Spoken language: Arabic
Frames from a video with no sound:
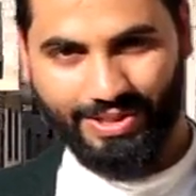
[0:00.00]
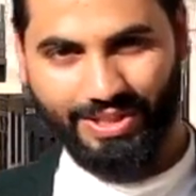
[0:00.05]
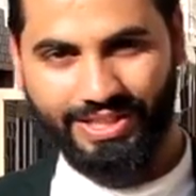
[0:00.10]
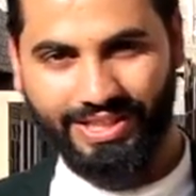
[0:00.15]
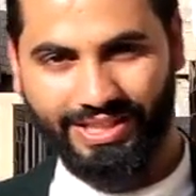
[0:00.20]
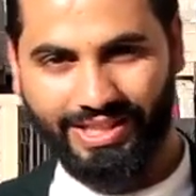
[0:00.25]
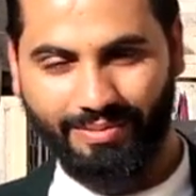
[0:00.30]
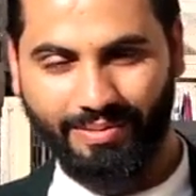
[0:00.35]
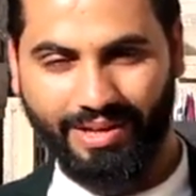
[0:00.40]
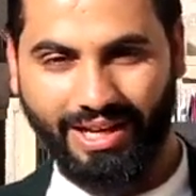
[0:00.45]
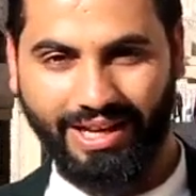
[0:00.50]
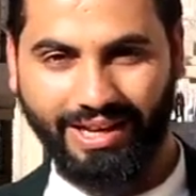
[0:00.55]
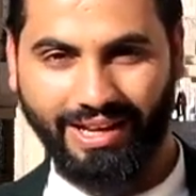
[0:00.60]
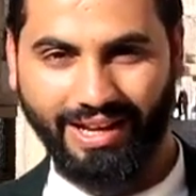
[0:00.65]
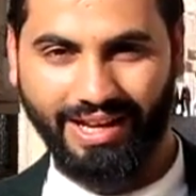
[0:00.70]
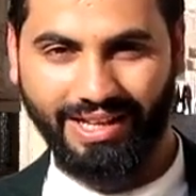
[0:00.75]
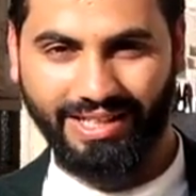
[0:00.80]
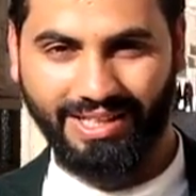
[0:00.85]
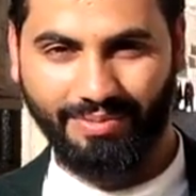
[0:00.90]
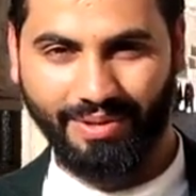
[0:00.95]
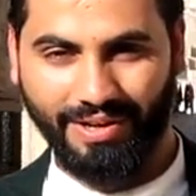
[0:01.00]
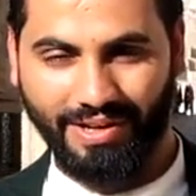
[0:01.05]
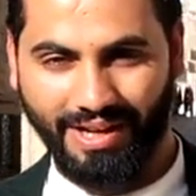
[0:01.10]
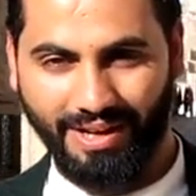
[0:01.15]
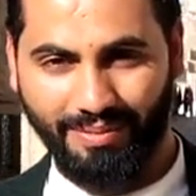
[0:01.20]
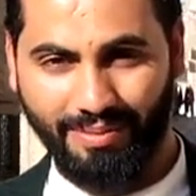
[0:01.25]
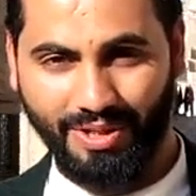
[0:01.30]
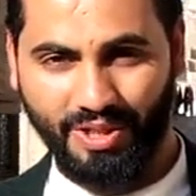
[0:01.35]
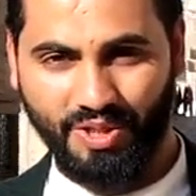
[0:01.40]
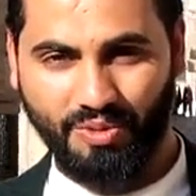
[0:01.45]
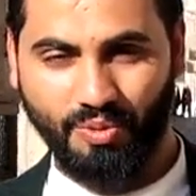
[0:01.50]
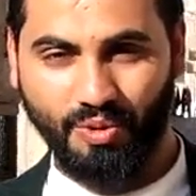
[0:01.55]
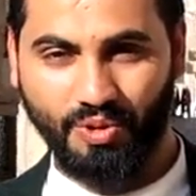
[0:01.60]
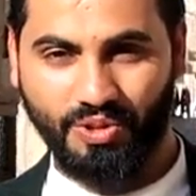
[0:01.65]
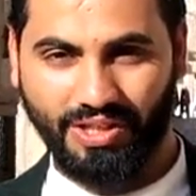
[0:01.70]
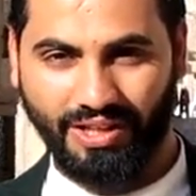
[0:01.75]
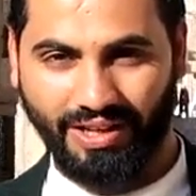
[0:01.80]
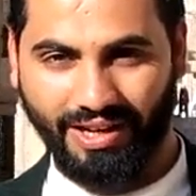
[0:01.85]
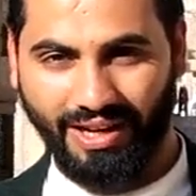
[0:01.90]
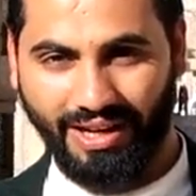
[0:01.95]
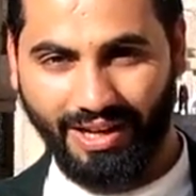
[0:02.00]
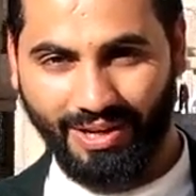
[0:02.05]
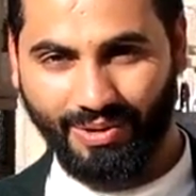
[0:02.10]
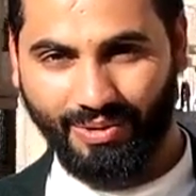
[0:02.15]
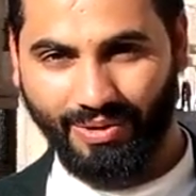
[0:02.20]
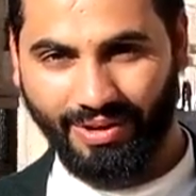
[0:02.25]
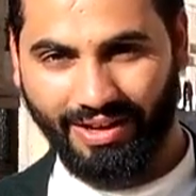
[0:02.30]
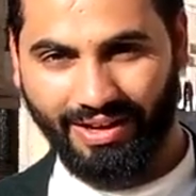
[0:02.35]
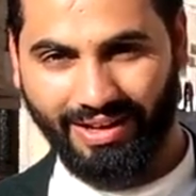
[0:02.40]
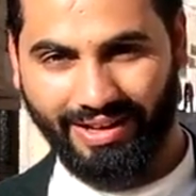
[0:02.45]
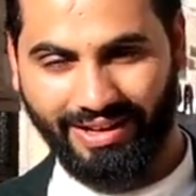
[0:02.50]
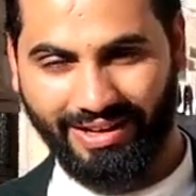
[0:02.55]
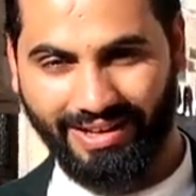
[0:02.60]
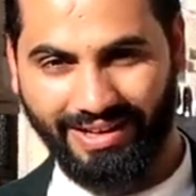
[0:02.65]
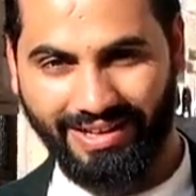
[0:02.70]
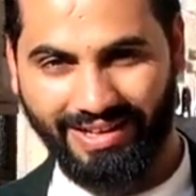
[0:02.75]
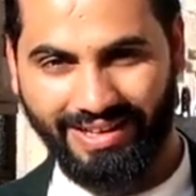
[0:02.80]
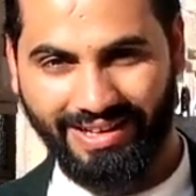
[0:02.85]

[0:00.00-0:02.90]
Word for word: جديدة من حلقات برنامج بوصراء القرآن